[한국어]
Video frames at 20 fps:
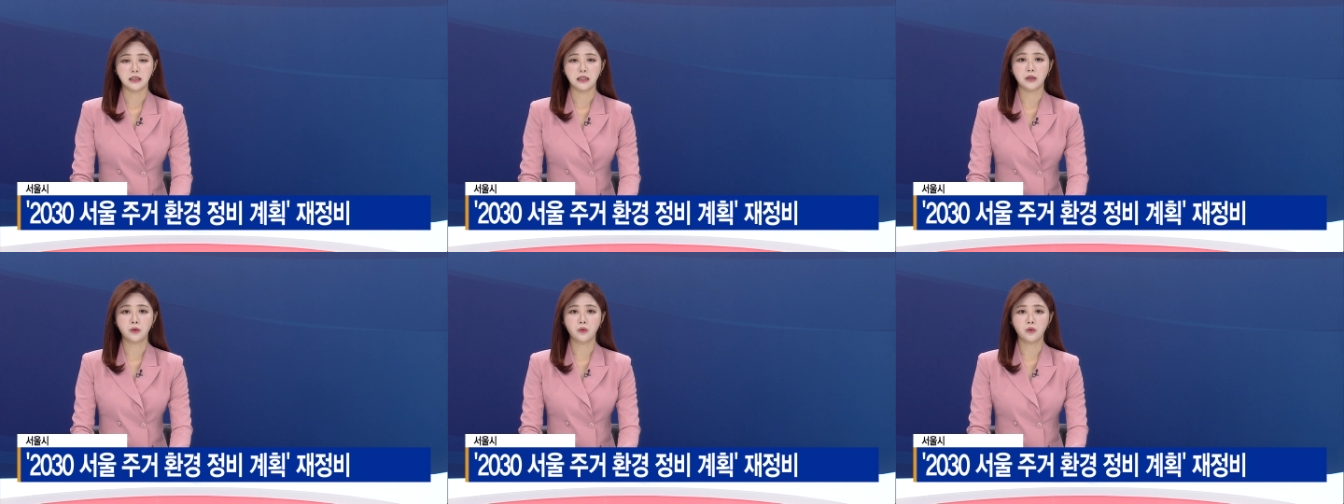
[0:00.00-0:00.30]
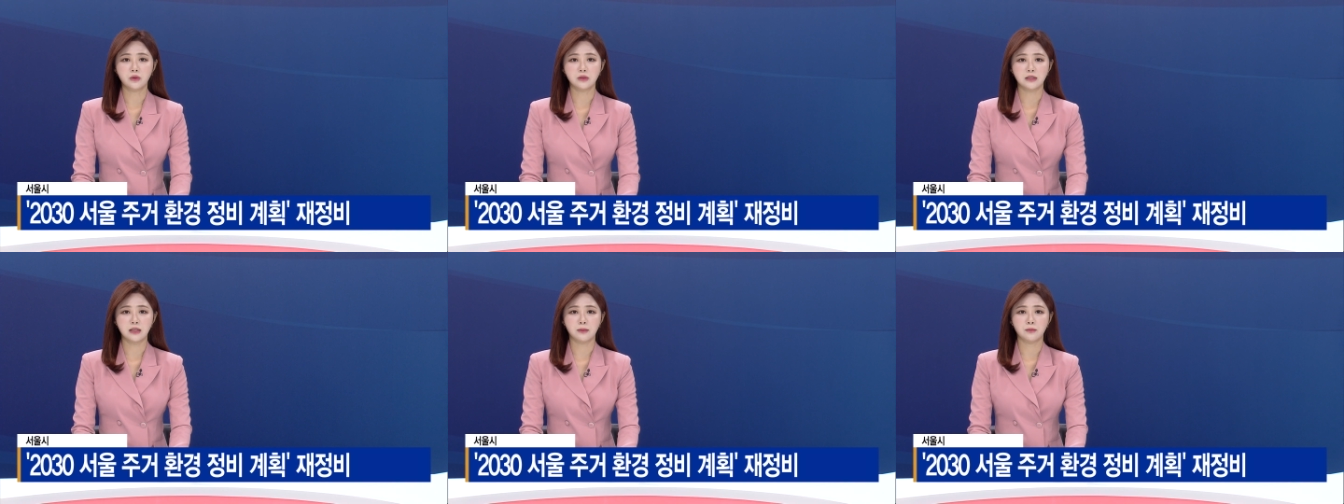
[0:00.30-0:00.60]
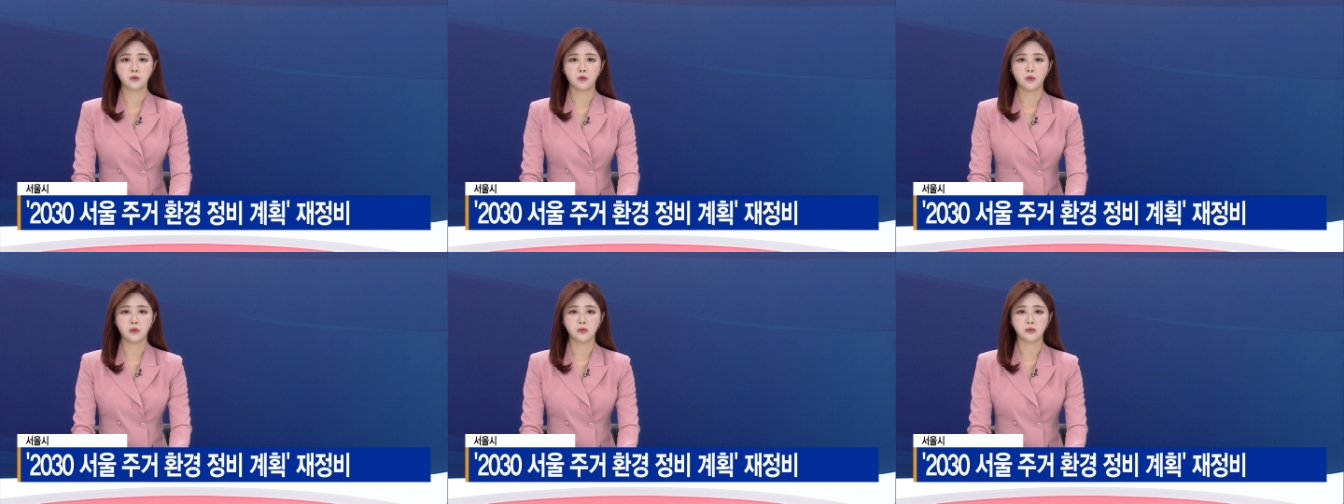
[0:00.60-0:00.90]

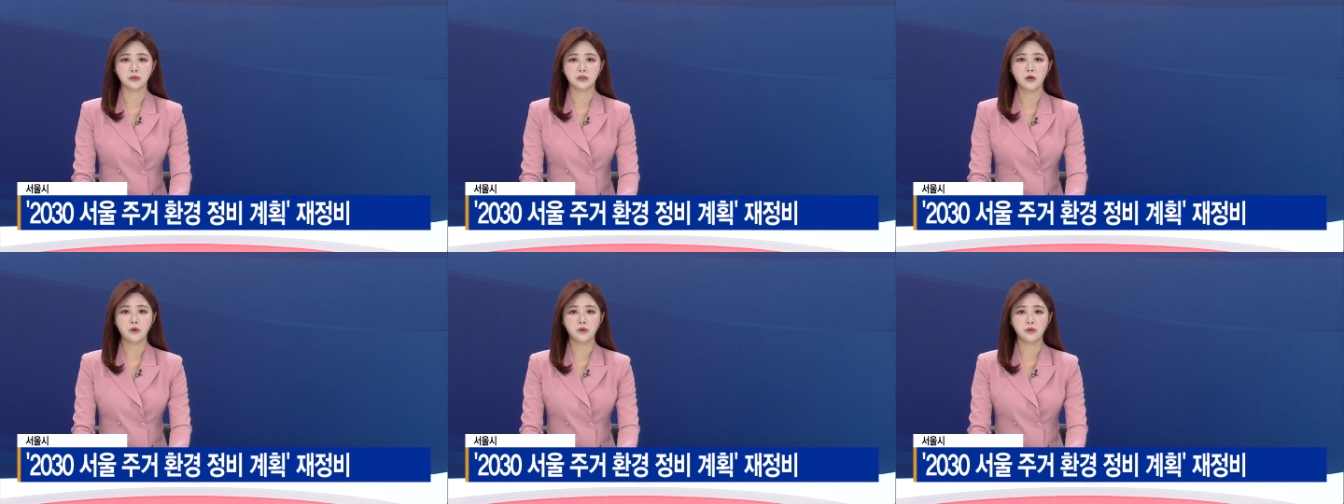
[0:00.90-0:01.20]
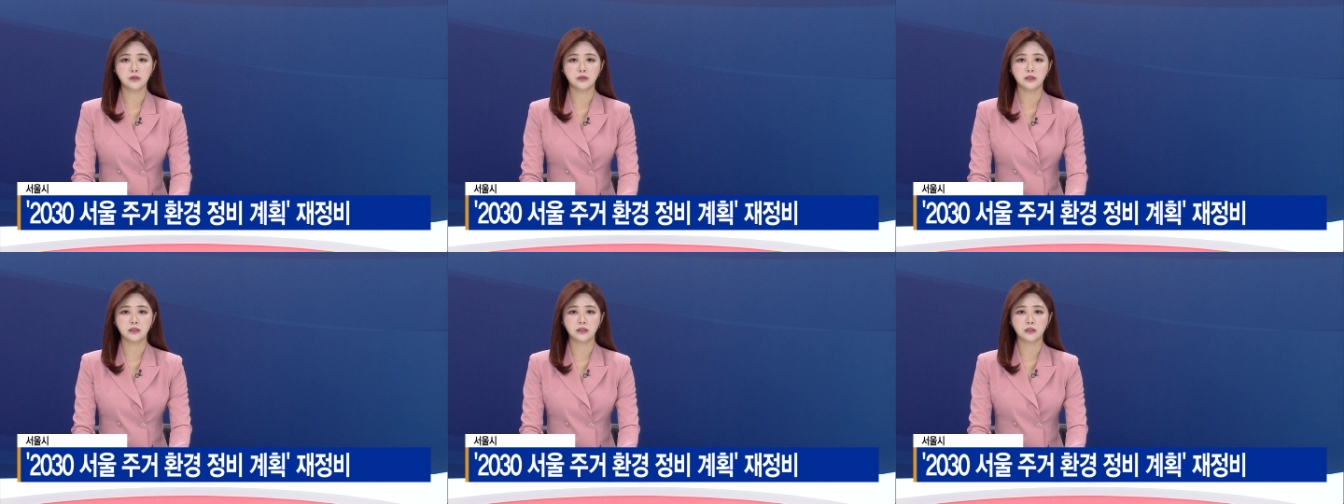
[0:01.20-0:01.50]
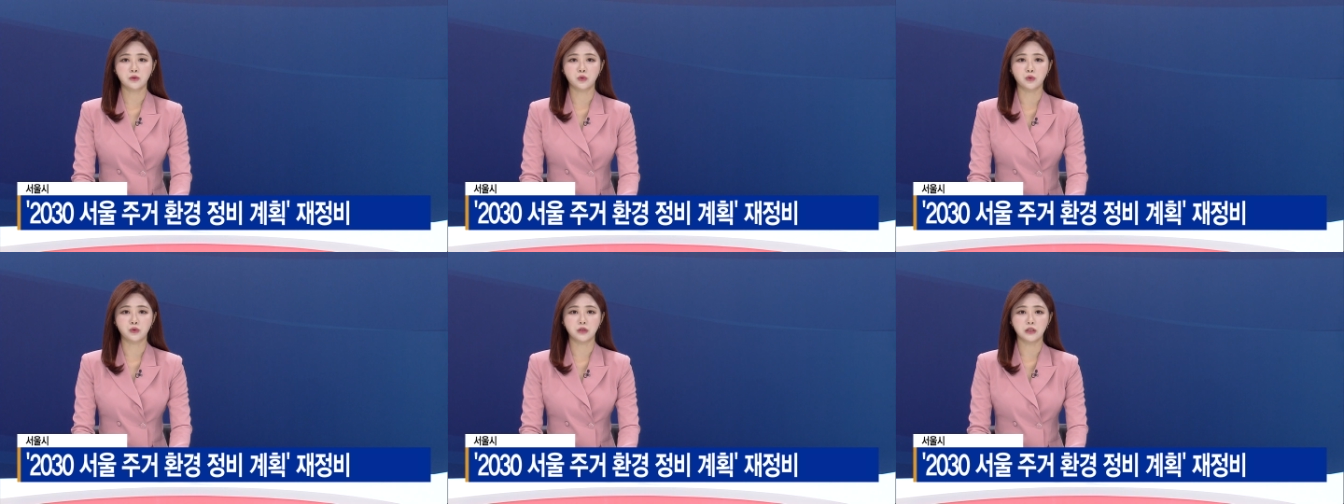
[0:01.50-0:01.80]
2030 서울시
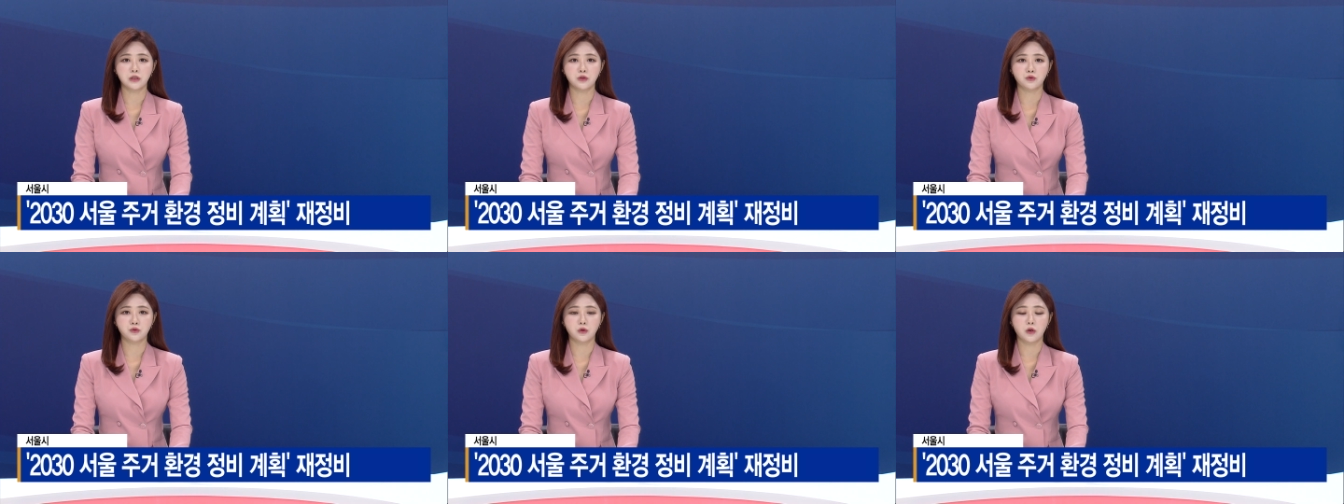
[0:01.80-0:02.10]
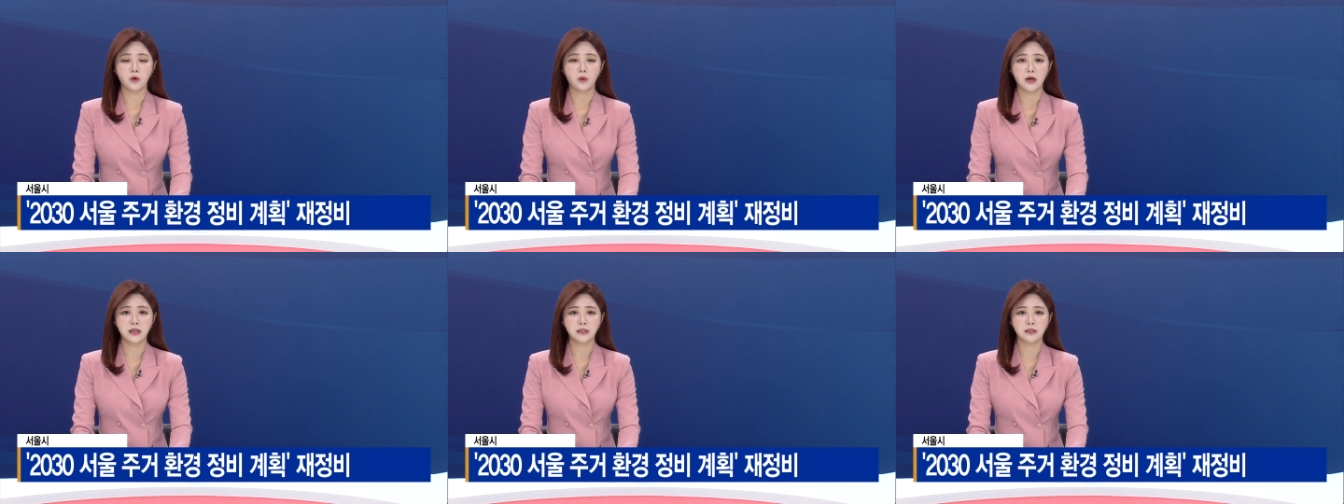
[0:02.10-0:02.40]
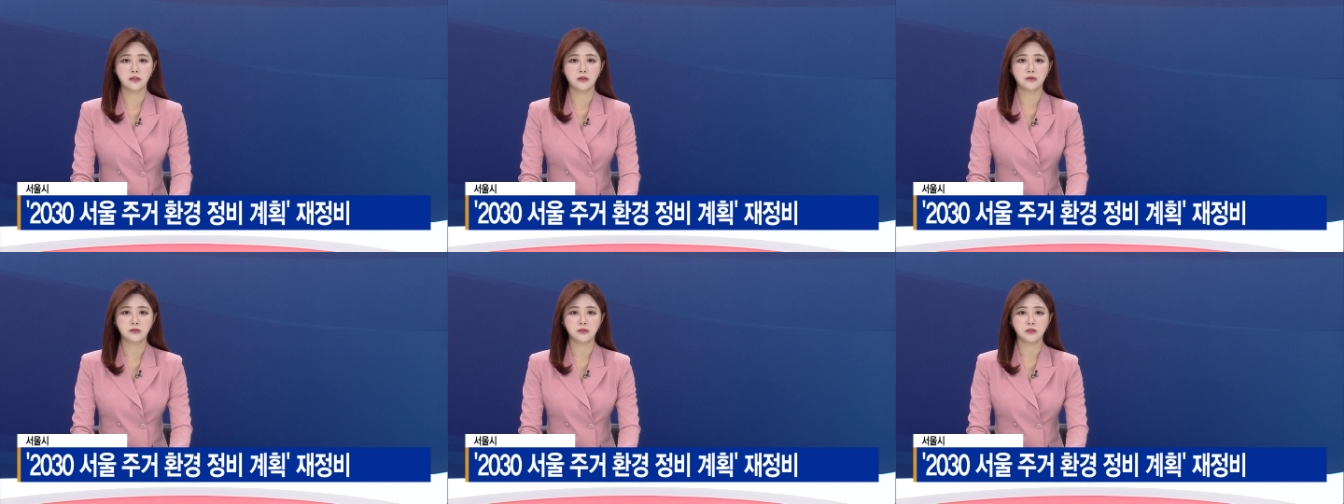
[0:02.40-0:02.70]
도시주거
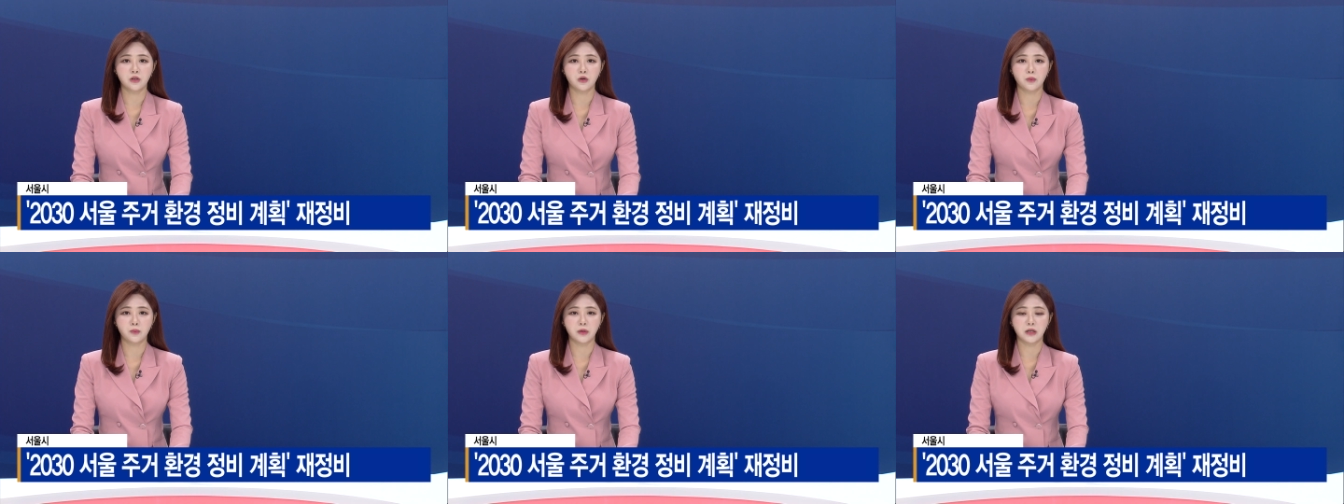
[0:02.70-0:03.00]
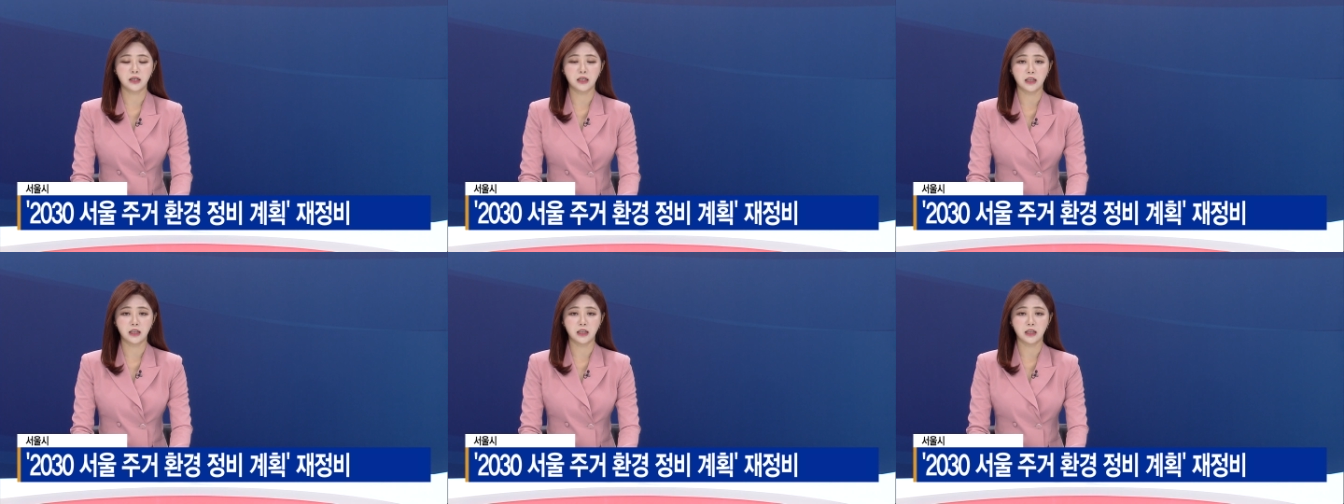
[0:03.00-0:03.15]
환경정비